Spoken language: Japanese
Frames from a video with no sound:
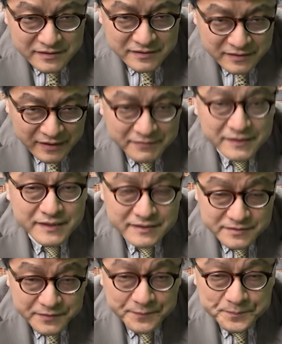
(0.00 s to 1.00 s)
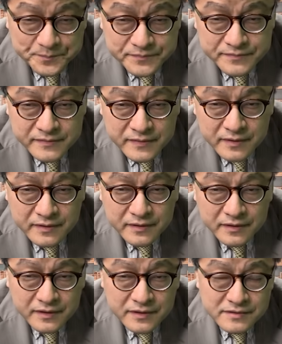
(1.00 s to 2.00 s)
なわけですよ。
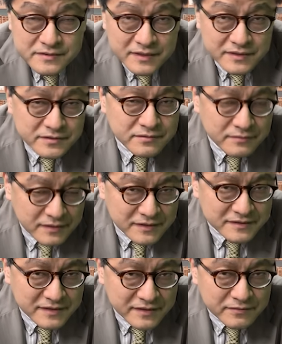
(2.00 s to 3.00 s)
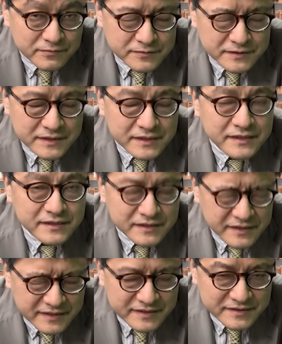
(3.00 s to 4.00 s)
で最初は政党じゃない
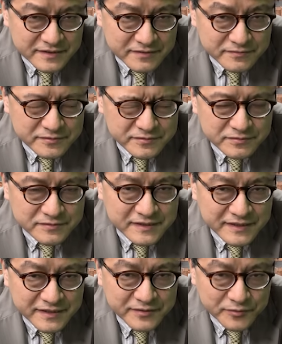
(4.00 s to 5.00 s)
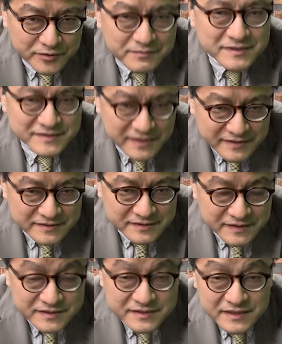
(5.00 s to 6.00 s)
んで世論調査に乗りません
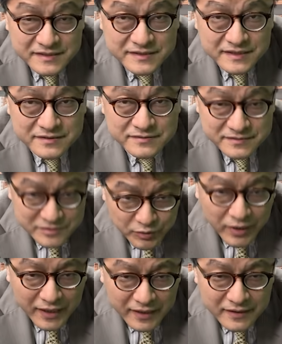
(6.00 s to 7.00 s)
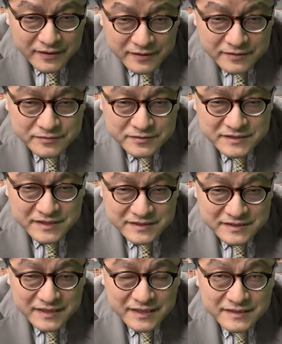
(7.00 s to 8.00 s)
政治団体諸派として
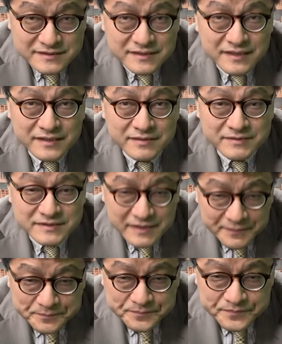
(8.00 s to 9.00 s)
しか扱われません